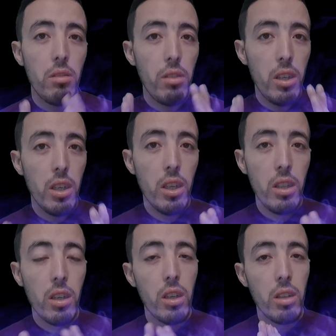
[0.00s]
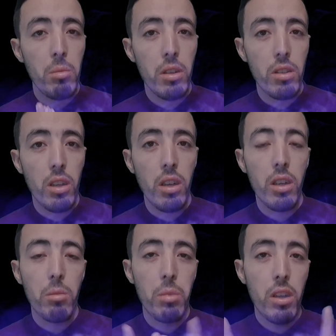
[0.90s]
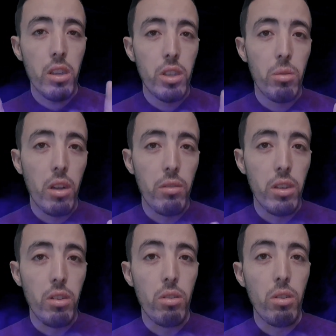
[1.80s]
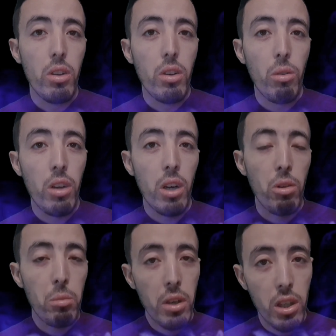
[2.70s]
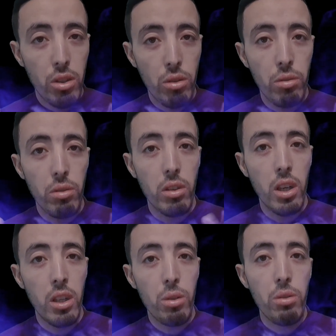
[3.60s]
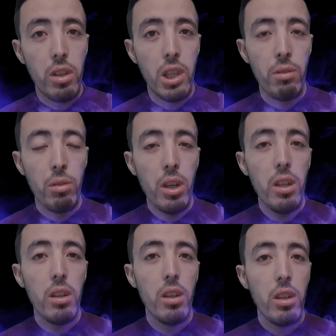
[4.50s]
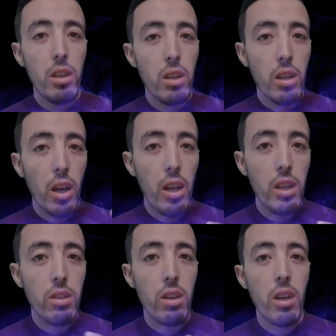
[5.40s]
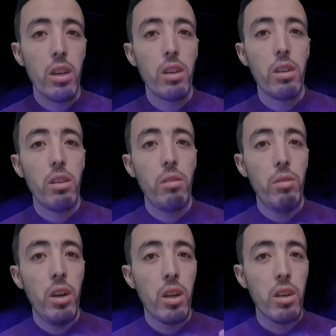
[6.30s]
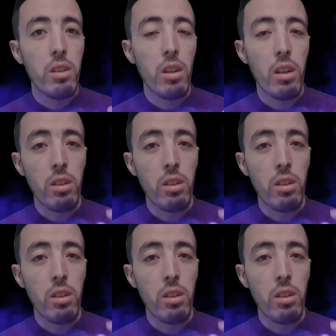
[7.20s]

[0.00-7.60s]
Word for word: فلهذا كنتمنى ان شاء الله تبارطاجيو هذا الفيديو ولاول مره كيشوف قناه حسي تي في واحد في الاشتراك فعل خاصيه